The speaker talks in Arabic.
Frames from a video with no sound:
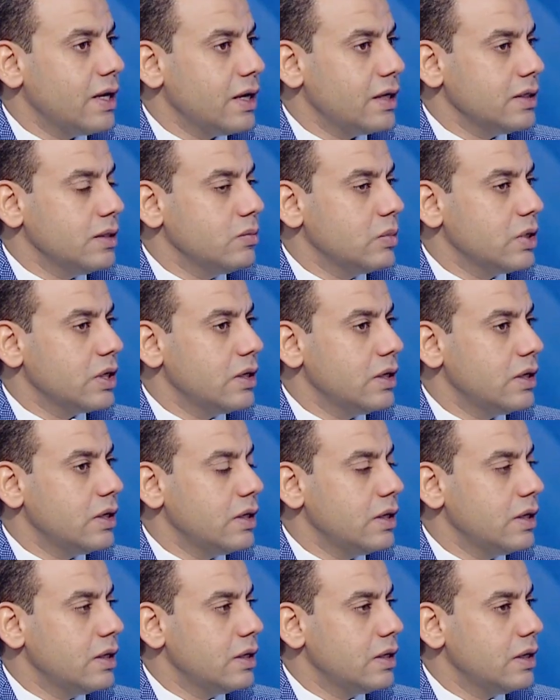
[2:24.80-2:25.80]
يعني يمكن
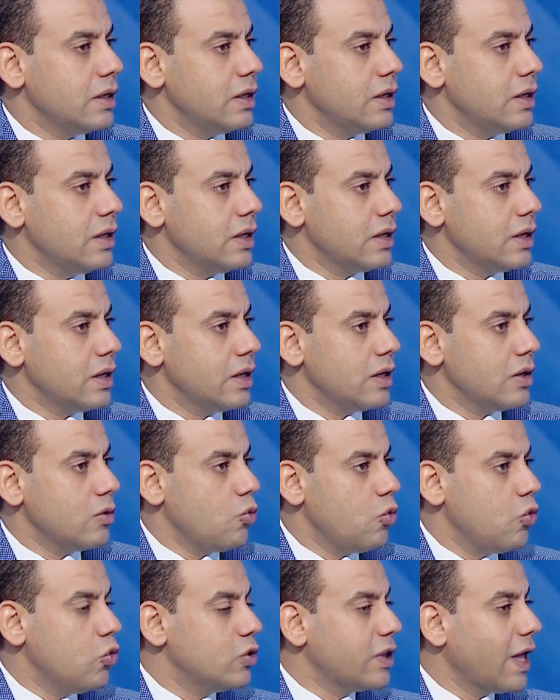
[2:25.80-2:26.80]
ال يعني. ان
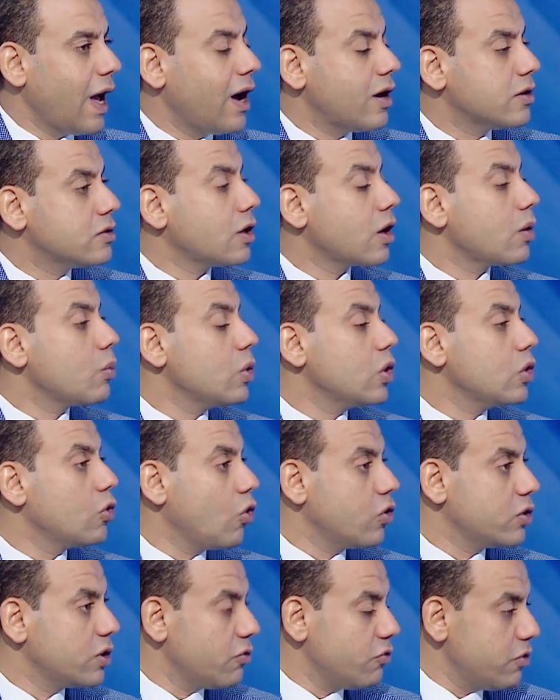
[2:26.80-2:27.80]
وجود اكتر من
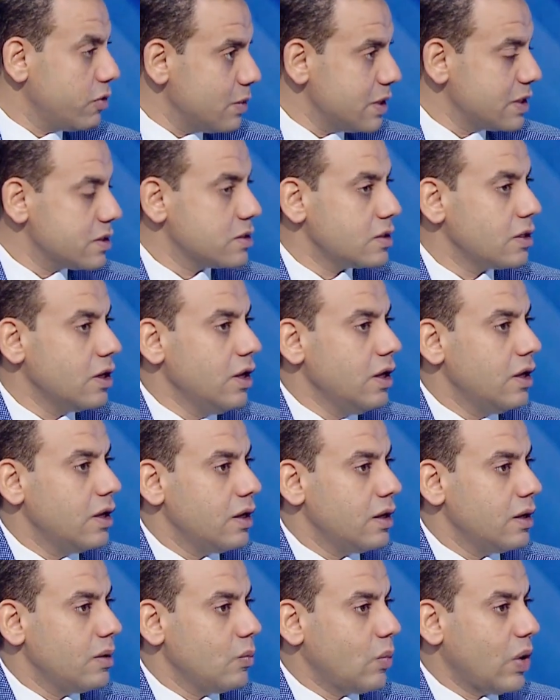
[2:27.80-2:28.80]
نقطه في مصر
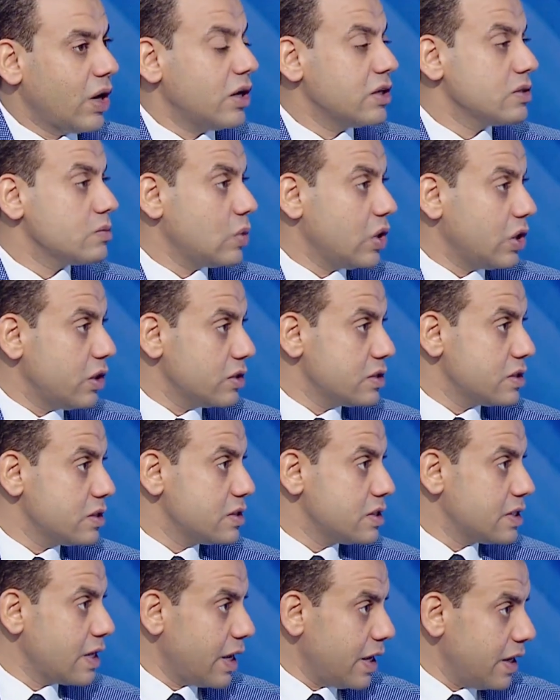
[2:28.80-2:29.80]
آه، مقاصد
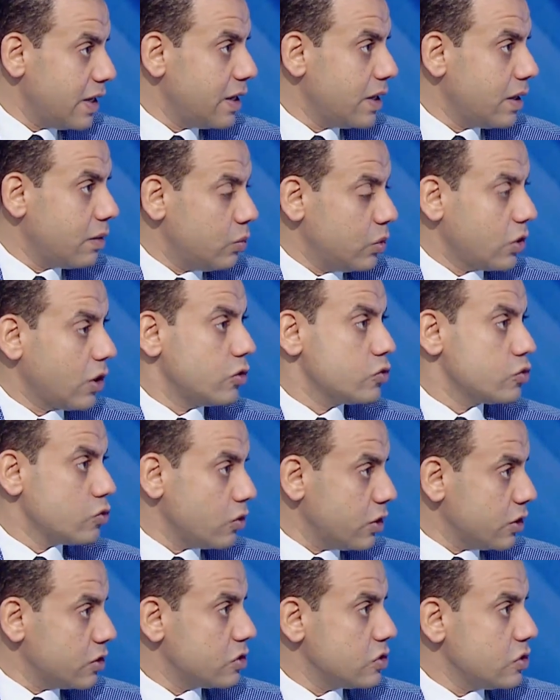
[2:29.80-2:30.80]
سياحيه
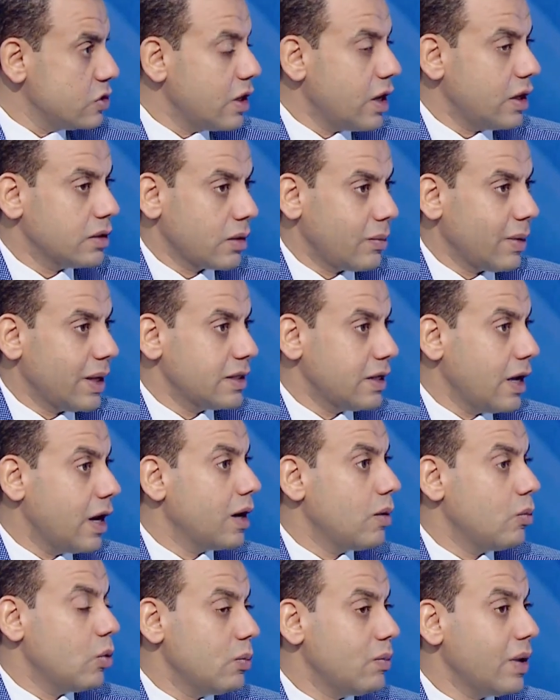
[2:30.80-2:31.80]
بتقصدها السياح طبعا دي
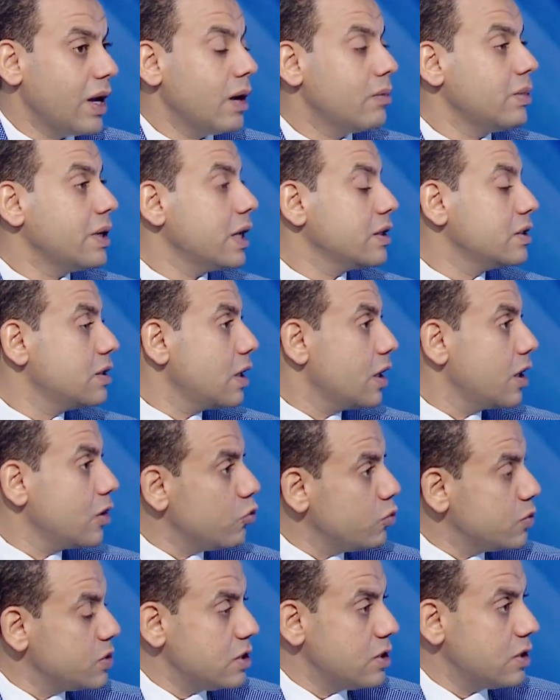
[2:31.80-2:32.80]
حاجه مهمه كمان عندنا
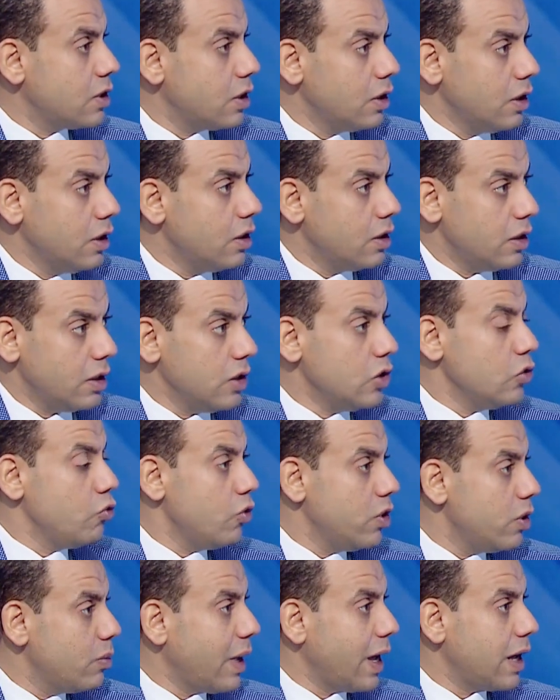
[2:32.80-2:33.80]
جنوب سيناء آه،
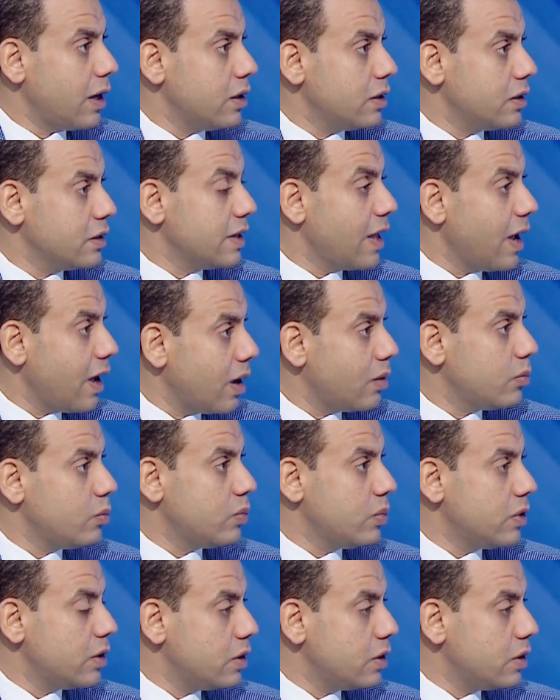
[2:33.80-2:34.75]
نويبع آه، دهب